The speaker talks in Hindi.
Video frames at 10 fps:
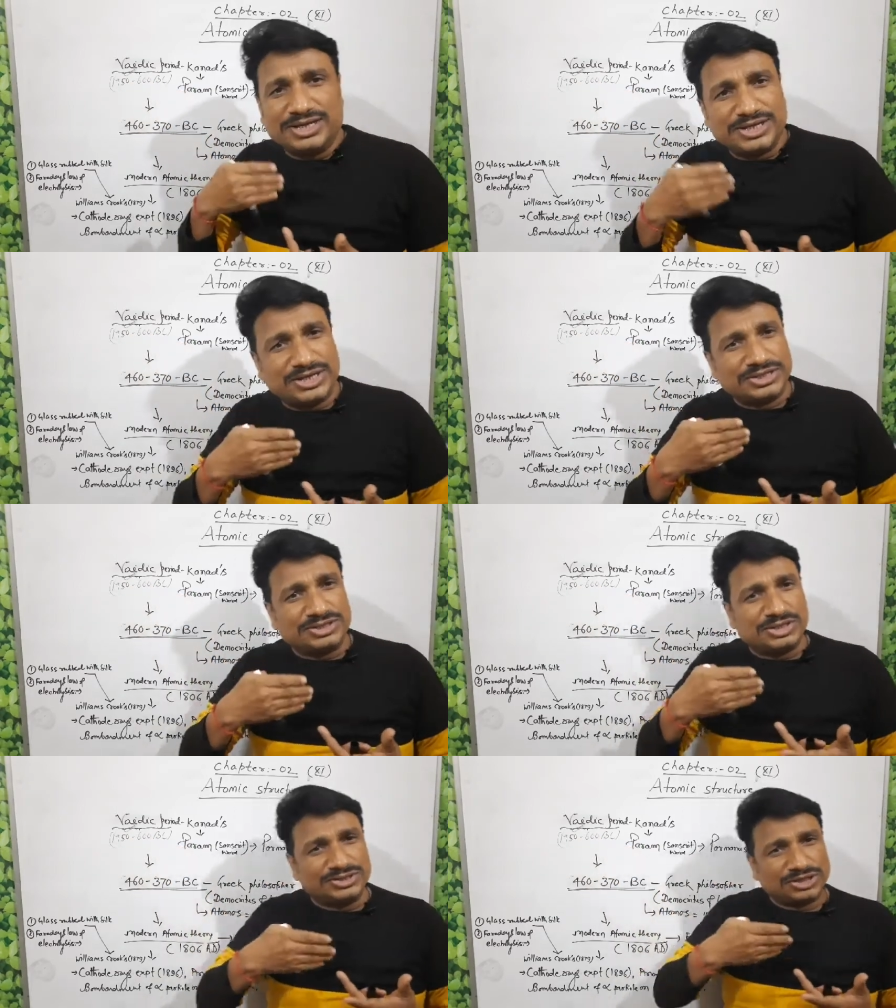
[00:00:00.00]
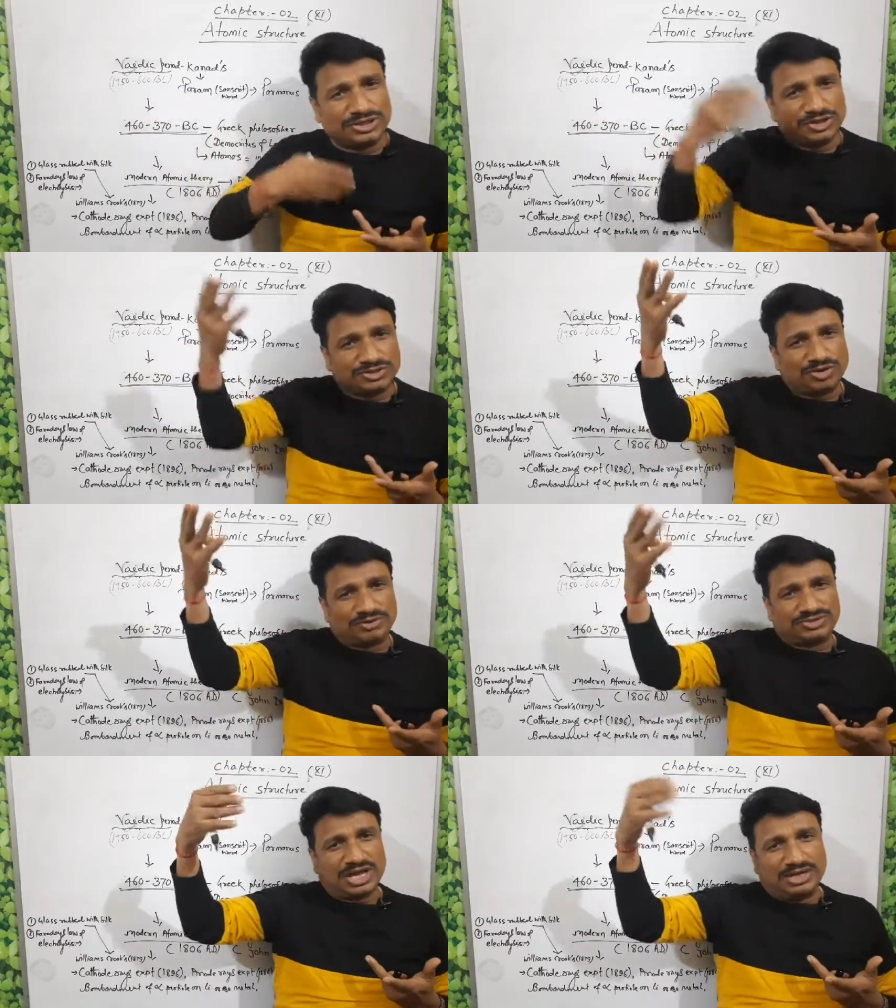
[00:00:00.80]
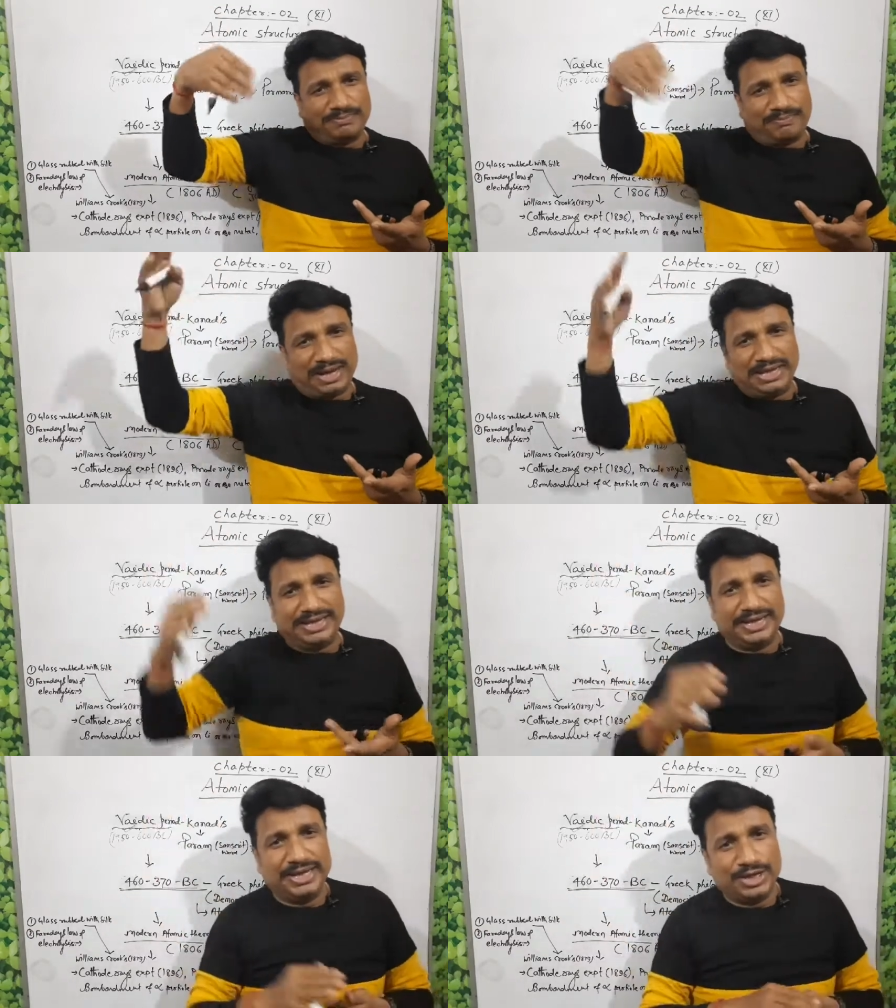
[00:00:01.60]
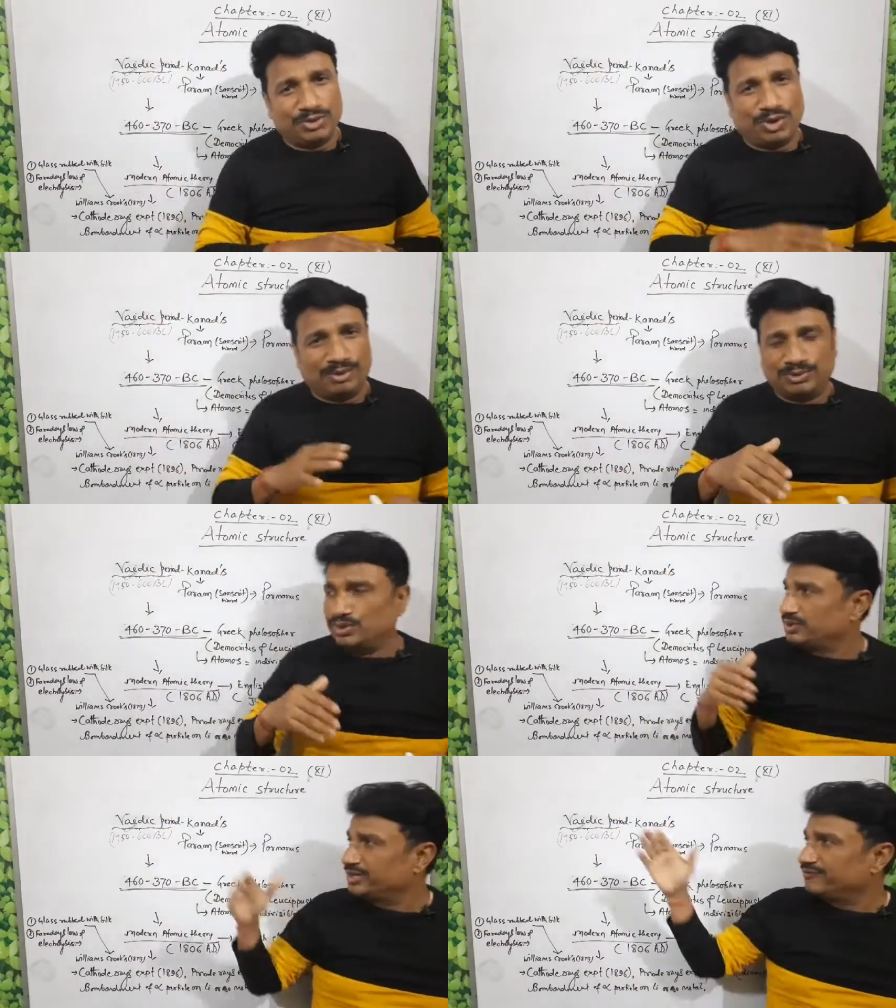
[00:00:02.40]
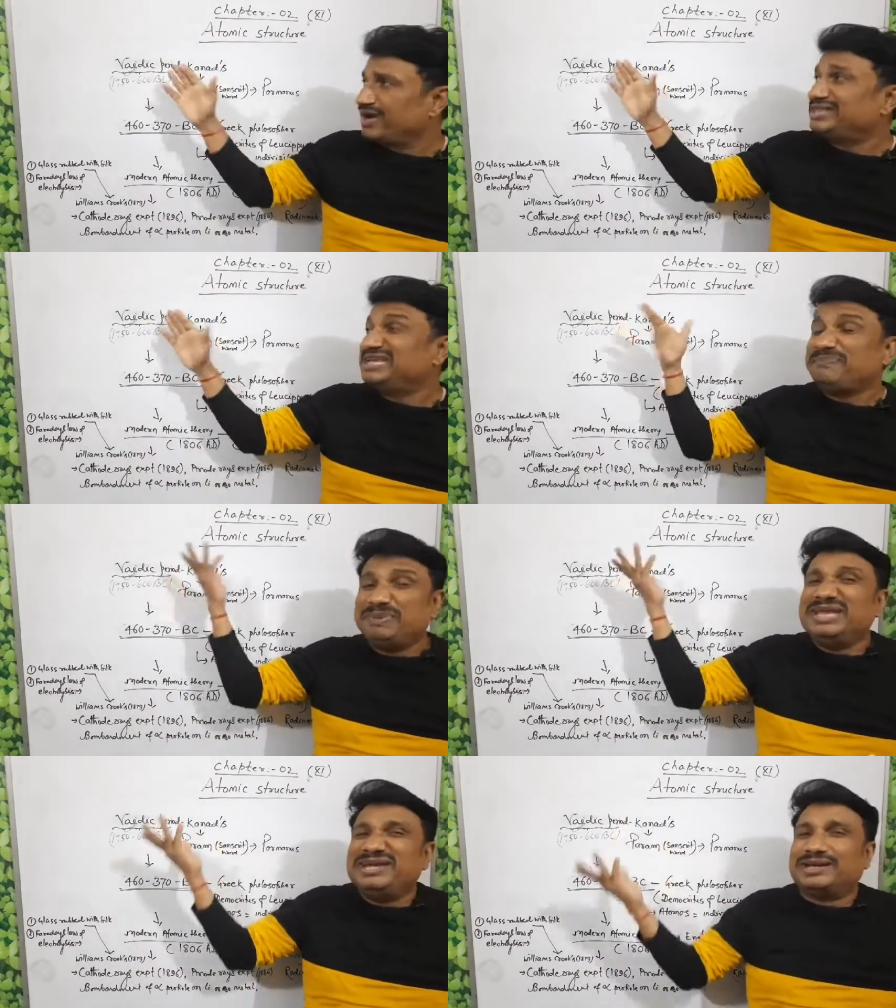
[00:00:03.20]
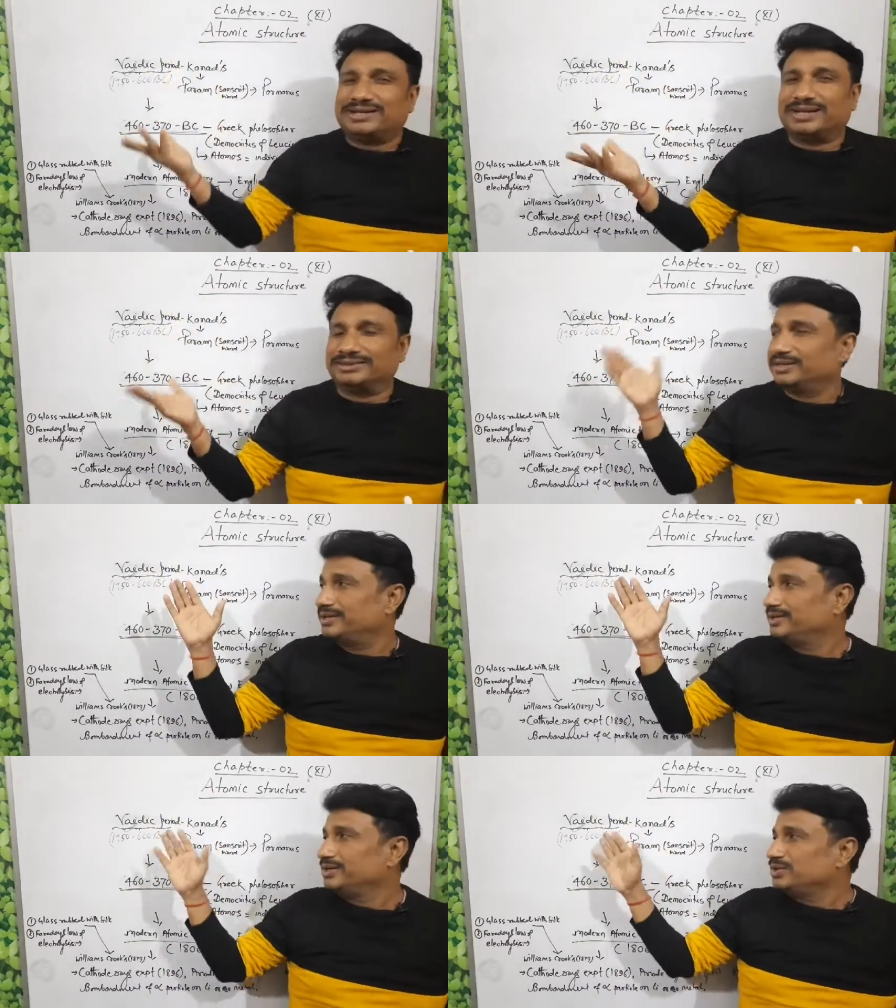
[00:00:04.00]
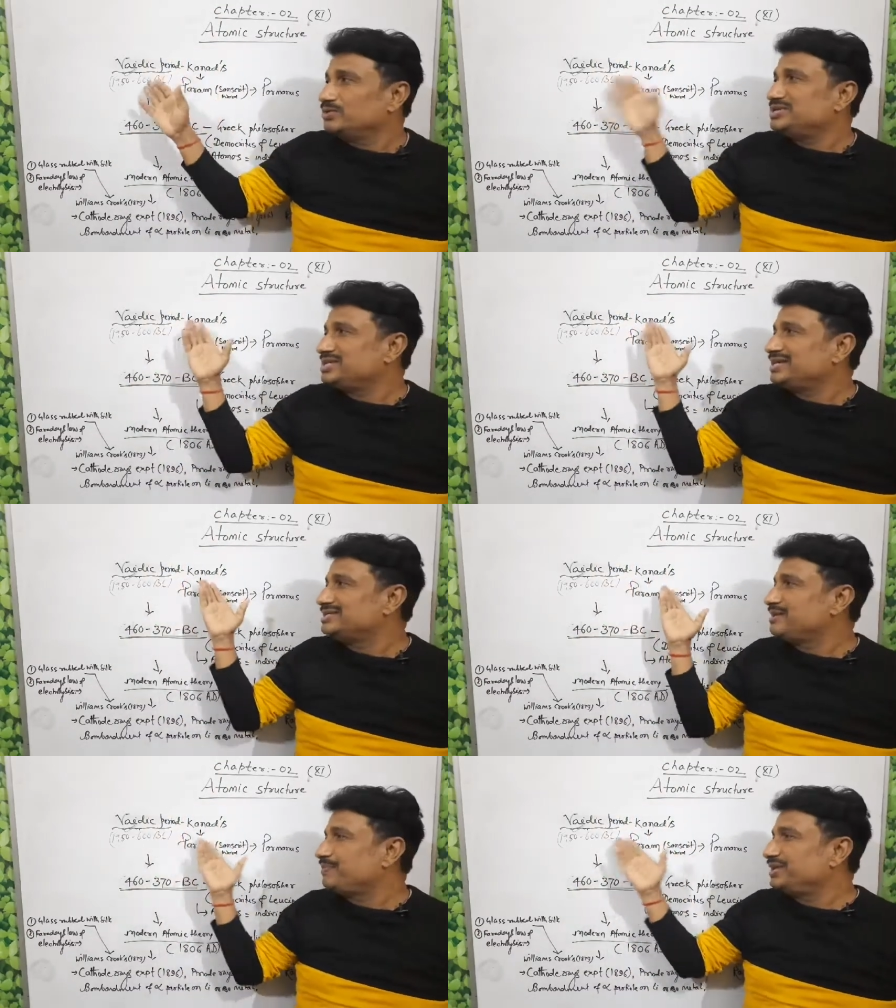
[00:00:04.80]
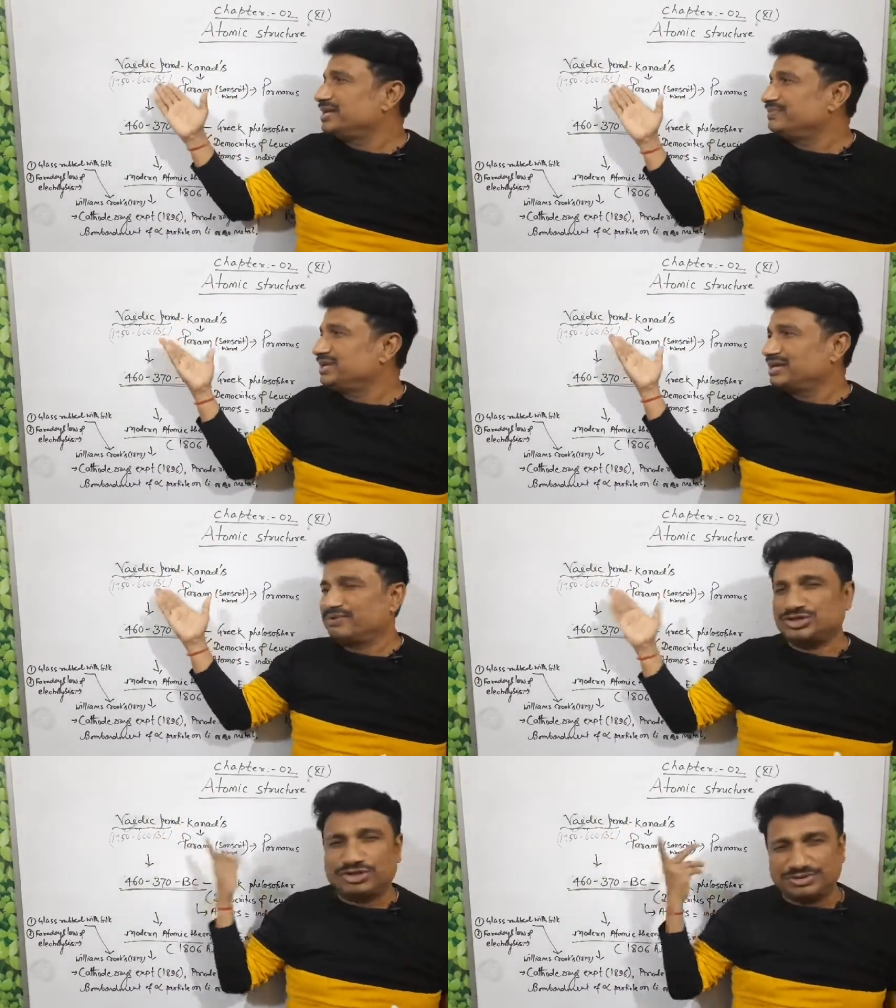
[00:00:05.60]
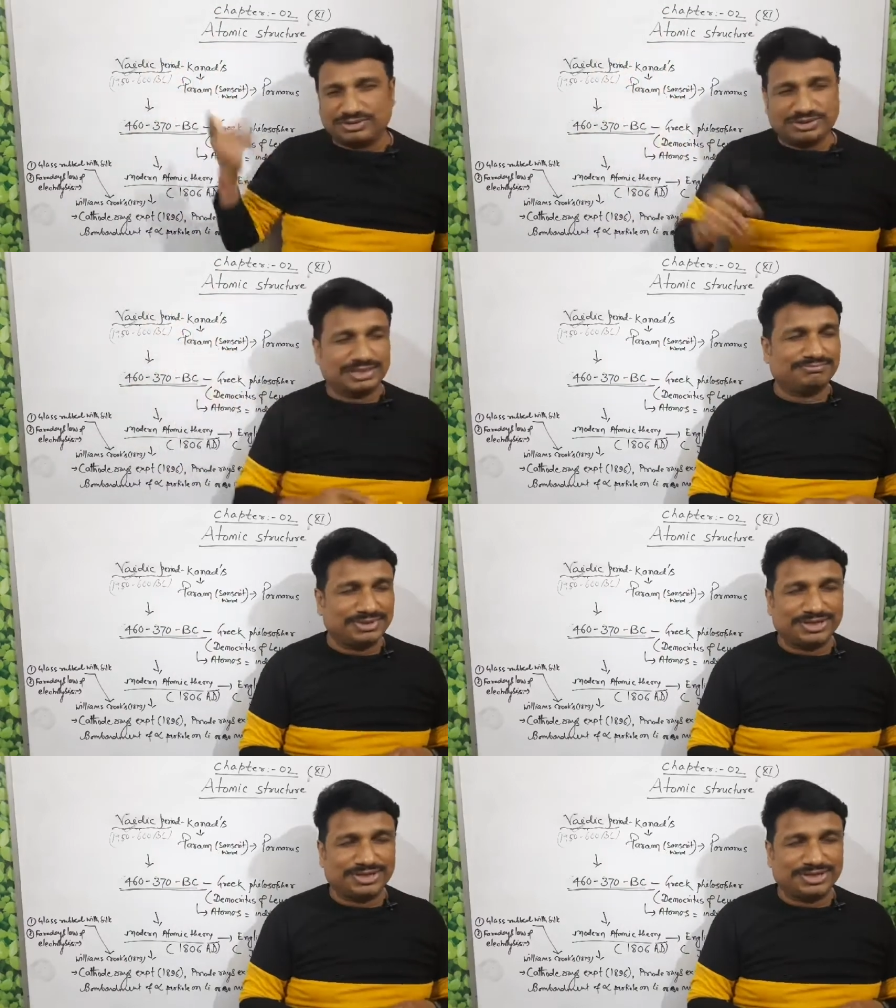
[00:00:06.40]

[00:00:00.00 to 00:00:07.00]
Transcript: 1700 साल पहले को हम लोग वैदिक पीरियड कहते हैं तो इसी किसी पीरियड में लगभग 600 के